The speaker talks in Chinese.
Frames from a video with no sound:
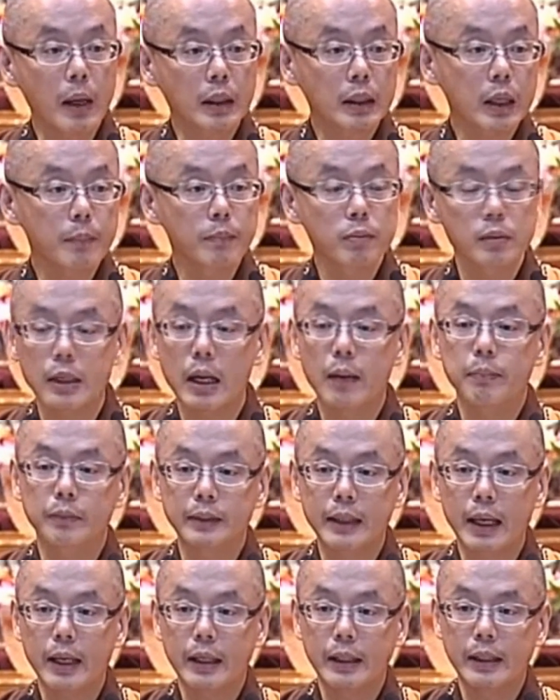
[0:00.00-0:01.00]
八大菩萨
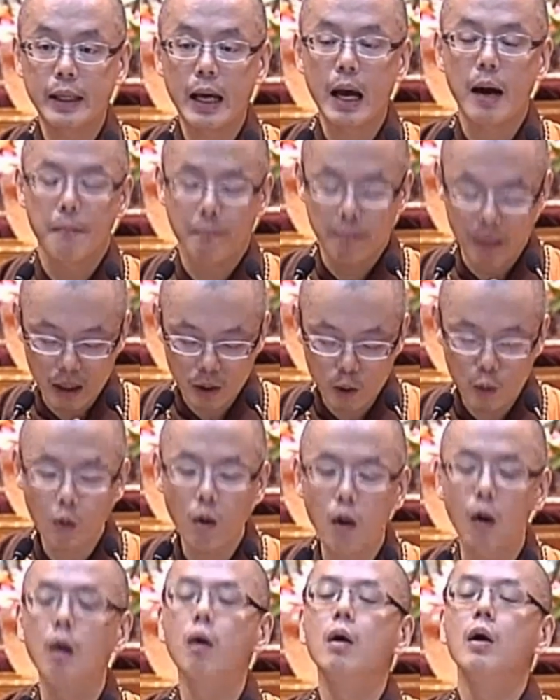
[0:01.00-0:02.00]
不太一样。没
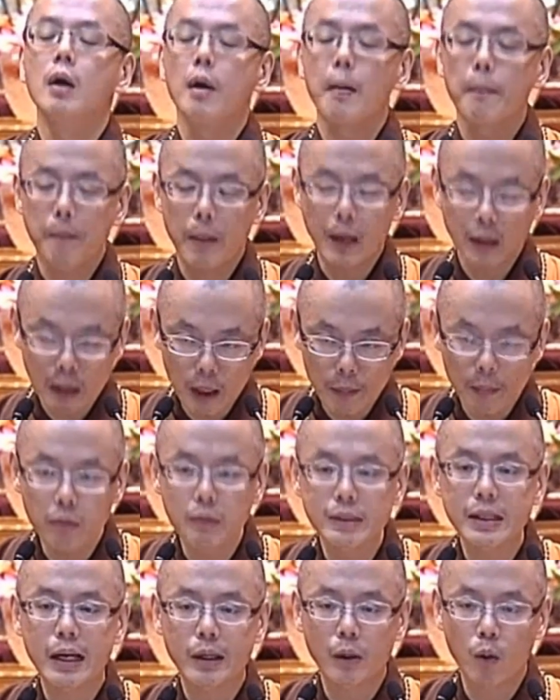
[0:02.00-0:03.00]
错，八大
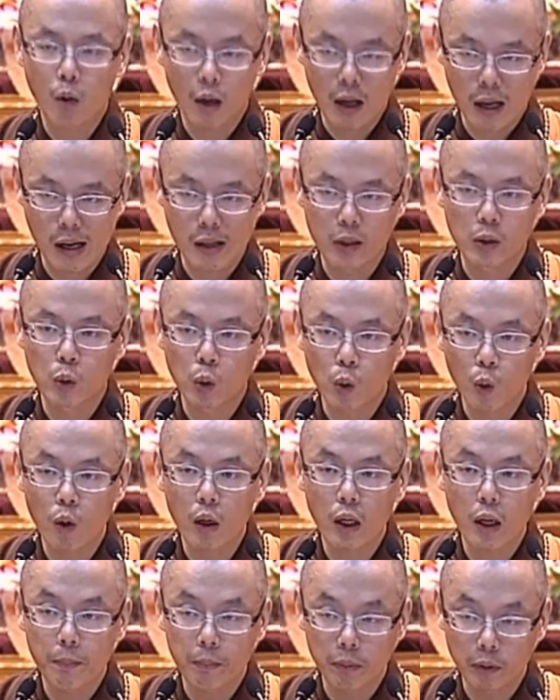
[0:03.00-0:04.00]
菩萨有很
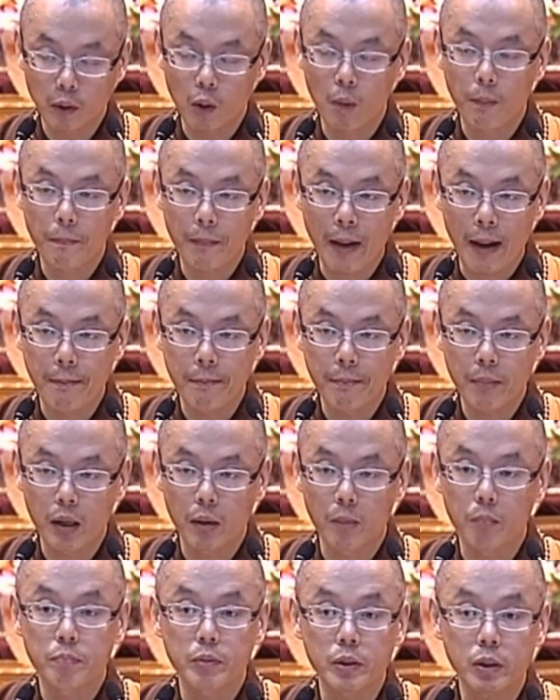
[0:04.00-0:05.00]
多个不同版
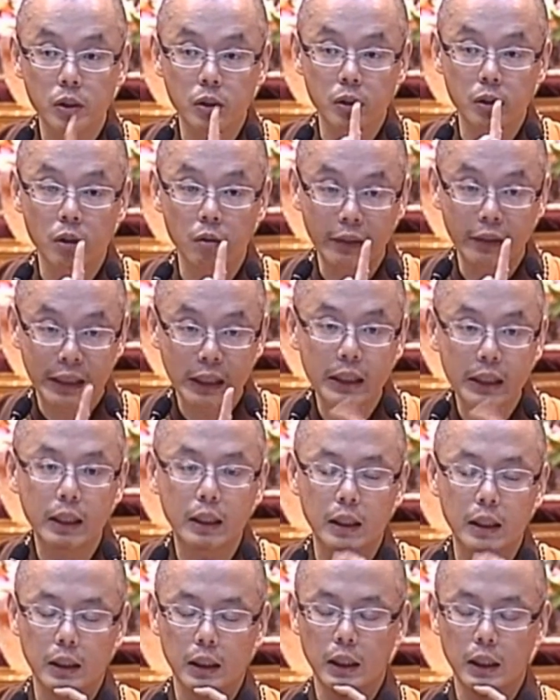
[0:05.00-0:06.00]
本，不是只有一
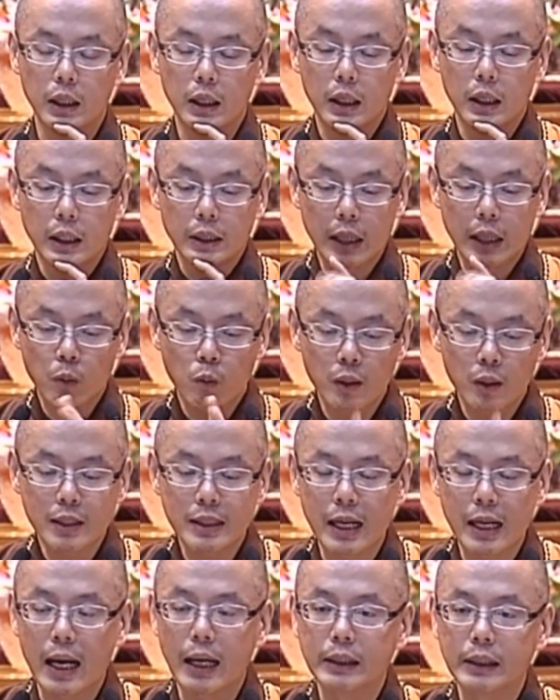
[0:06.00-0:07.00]
个。那我
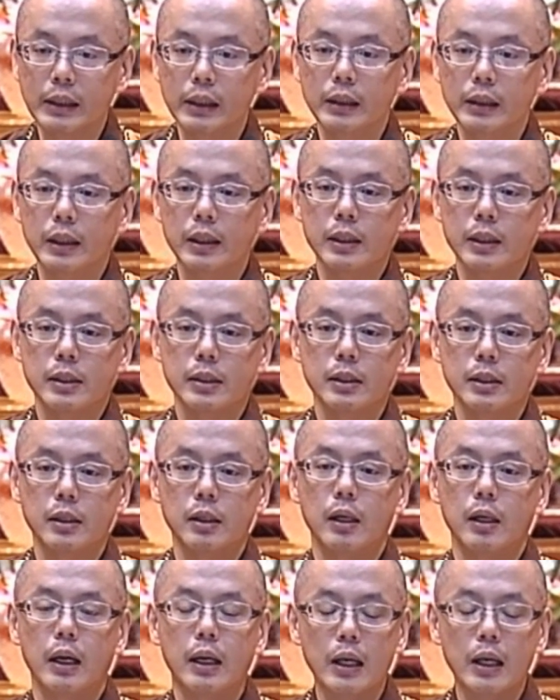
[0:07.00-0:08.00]
采的呢
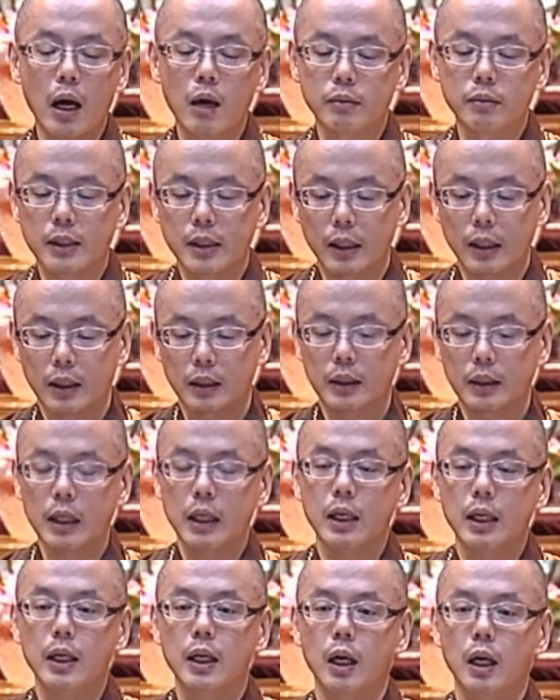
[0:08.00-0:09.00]
是很好记，
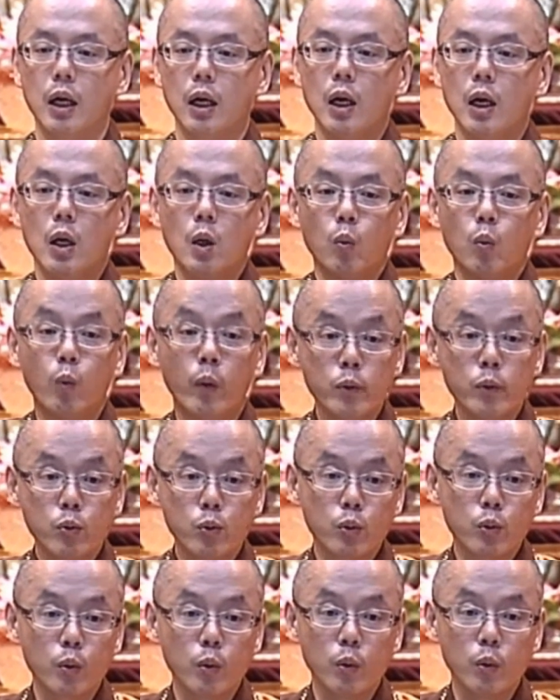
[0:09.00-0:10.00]
第一个
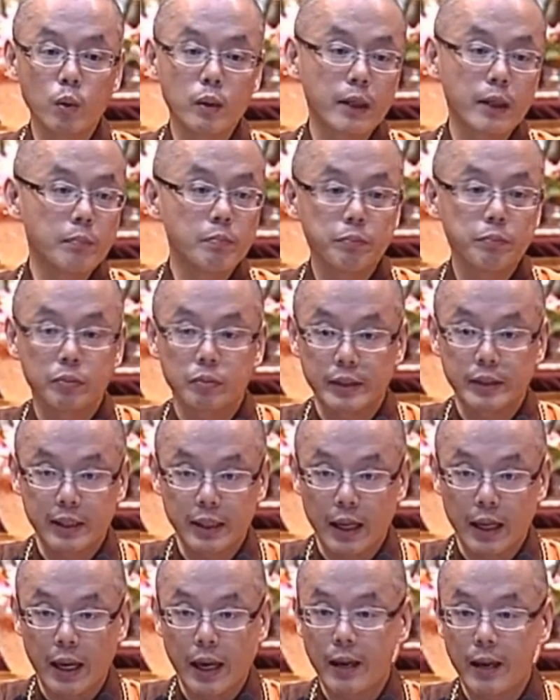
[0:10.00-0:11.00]
文殊跟普
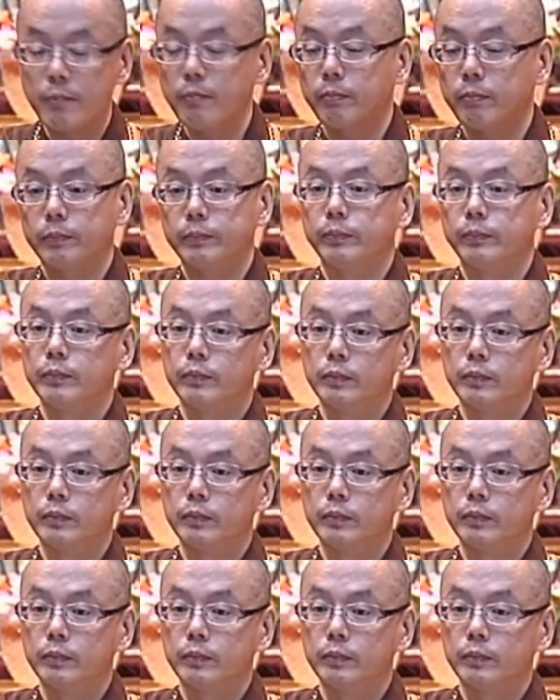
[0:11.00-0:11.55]
贤，